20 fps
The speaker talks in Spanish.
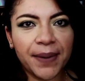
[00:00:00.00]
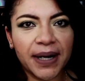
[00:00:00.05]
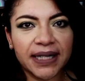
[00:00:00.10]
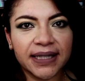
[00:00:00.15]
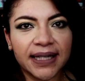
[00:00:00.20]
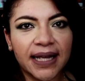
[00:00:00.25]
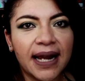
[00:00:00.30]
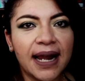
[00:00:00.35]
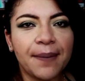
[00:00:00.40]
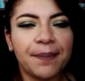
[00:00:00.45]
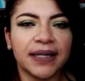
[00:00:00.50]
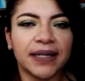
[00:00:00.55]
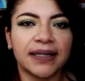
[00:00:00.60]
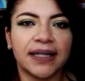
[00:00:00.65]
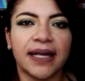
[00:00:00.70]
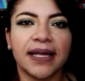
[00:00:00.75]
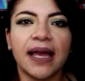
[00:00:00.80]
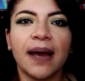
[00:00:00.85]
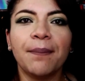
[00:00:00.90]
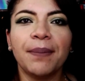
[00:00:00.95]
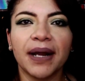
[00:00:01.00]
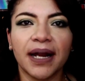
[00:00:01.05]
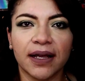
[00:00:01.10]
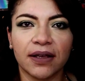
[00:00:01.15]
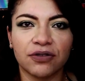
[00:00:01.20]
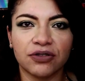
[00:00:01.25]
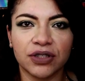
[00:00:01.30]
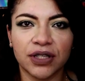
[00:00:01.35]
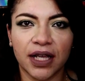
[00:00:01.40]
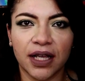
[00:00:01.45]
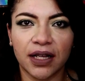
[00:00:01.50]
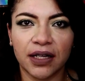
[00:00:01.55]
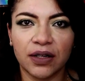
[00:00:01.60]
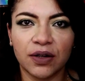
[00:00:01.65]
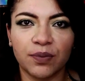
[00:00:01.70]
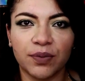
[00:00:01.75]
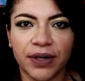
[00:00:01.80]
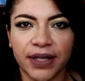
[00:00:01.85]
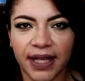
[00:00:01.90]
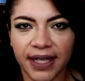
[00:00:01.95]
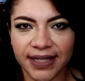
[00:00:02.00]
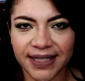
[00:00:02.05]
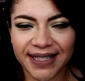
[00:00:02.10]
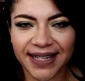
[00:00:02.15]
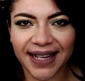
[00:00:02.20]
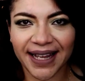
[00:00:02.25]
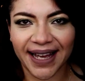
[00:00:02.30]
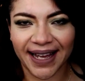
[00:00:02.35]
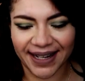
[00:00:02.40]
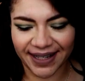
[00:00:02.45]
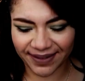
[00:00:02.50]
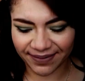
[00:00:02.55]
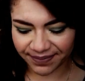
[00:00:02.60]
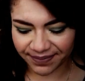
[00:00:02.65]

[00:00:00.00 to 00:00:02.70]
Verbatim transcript: parte de la pantalla para que ustedes lo puedan checar